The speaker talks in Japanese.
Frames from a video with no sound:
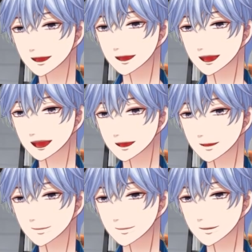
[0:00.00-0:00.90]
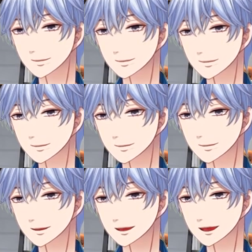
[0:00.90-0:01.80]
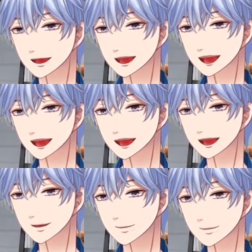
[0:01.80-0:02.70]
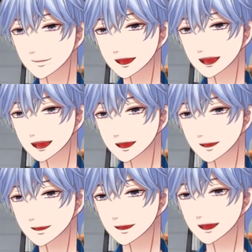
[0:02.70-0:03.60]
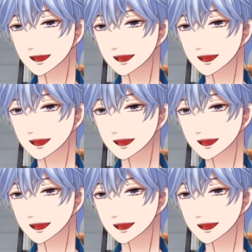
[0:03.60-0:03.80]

あー、そのまま来たよ。うおい。うー。